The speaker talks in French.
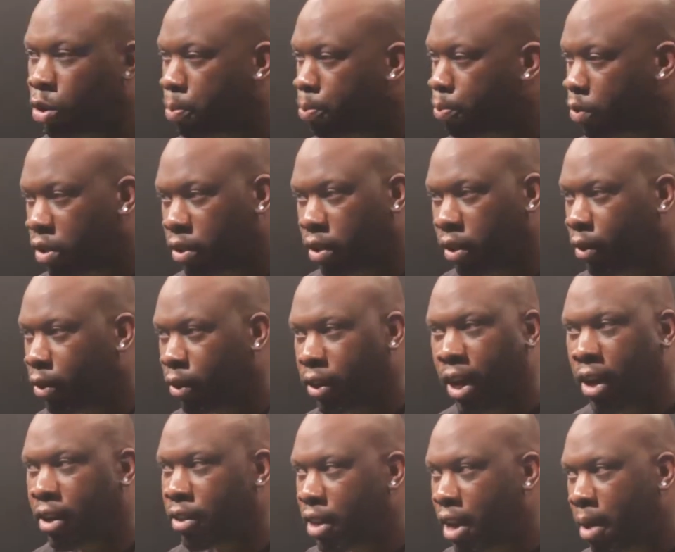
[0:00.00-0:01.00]
puisse
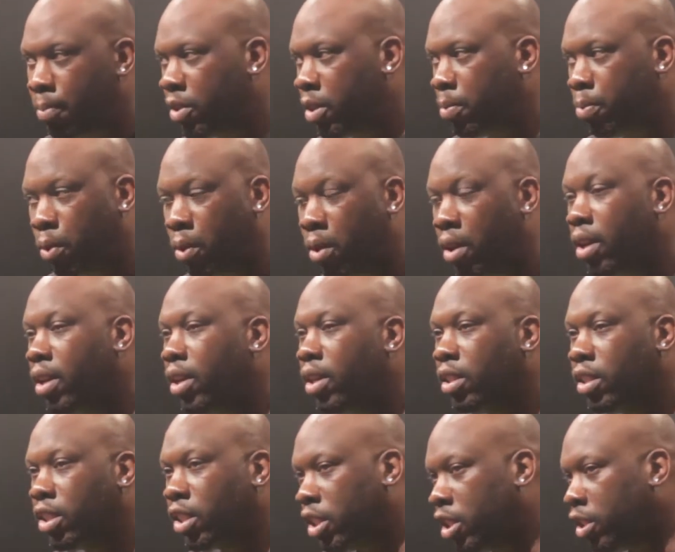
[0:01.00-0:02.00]
regarder un petit peu
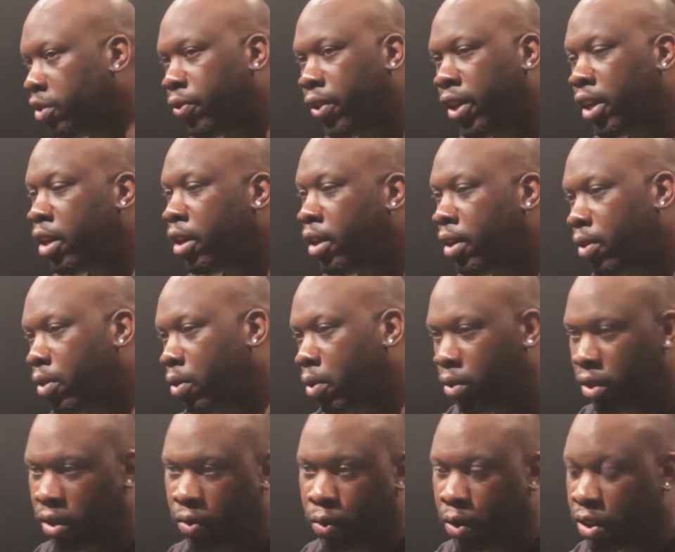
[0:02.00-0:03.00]
ce qui se fait au
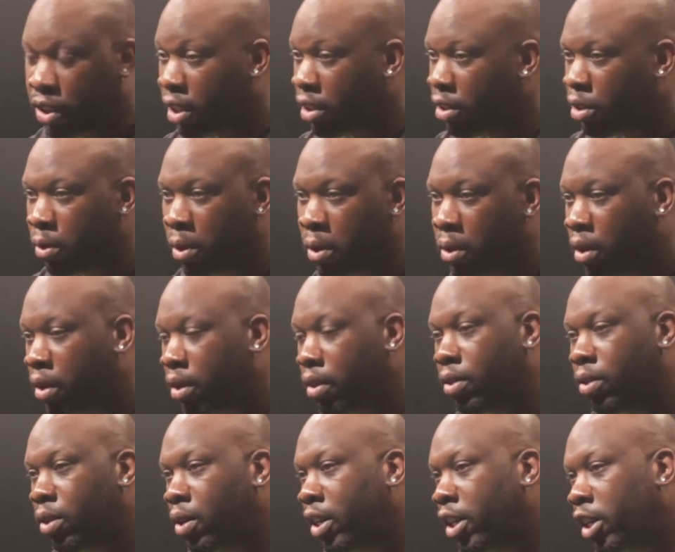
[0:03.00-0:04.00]
niveau de cette zone
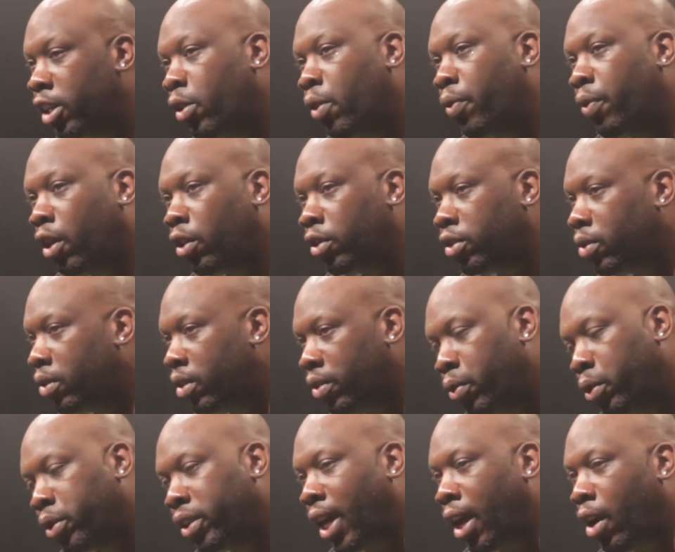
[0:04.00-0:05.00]
de l'île de France, au niveau
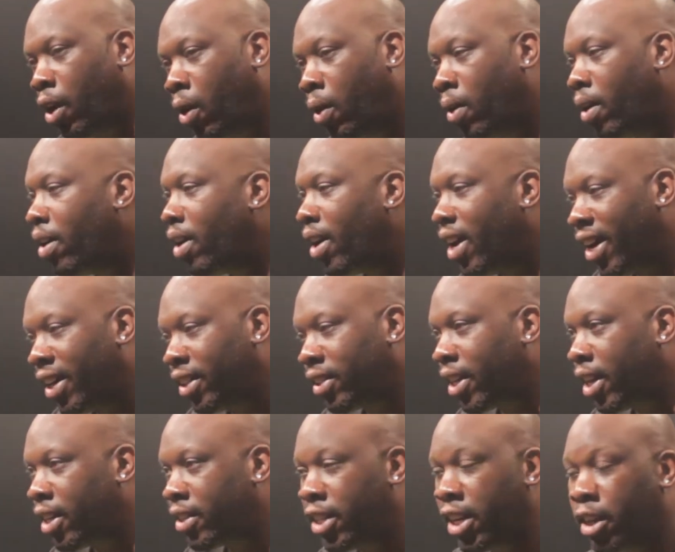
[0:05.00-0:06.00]
talent
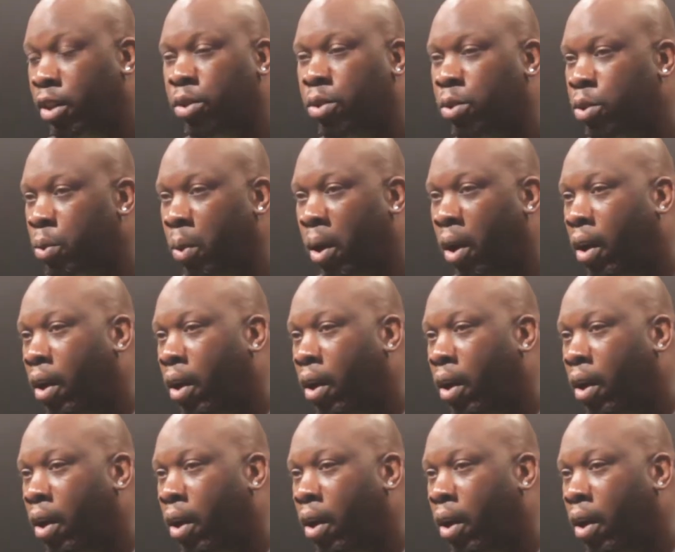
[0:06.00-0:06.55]
intrinsèque du joueur.